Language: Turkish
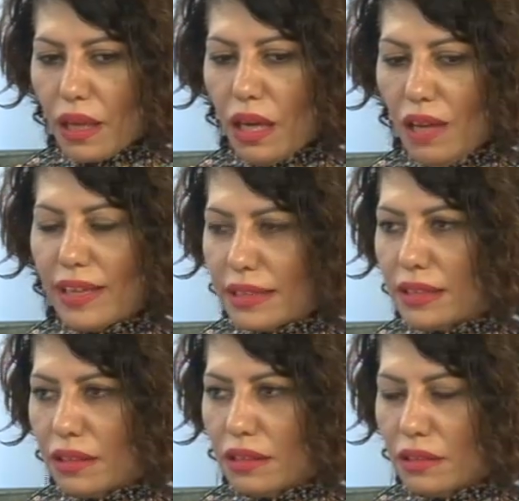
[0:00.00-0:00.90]

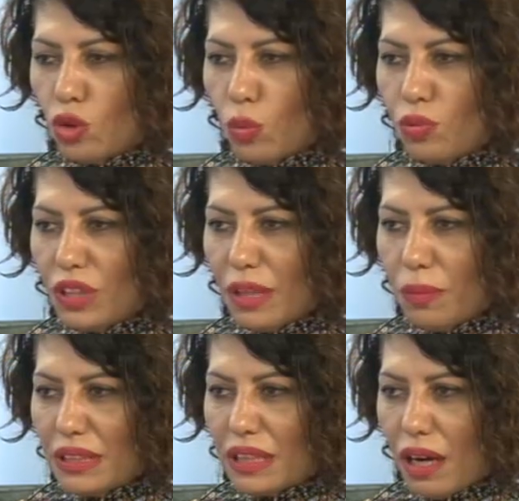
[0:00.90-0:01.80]
Evet toplu yine
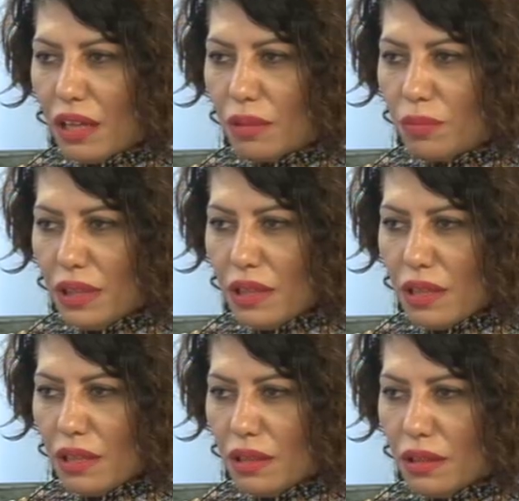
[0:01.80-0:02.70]
batar gibi hı
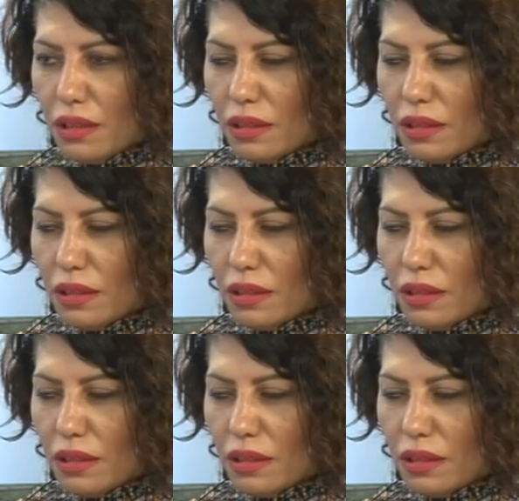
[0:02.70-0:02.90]
hı.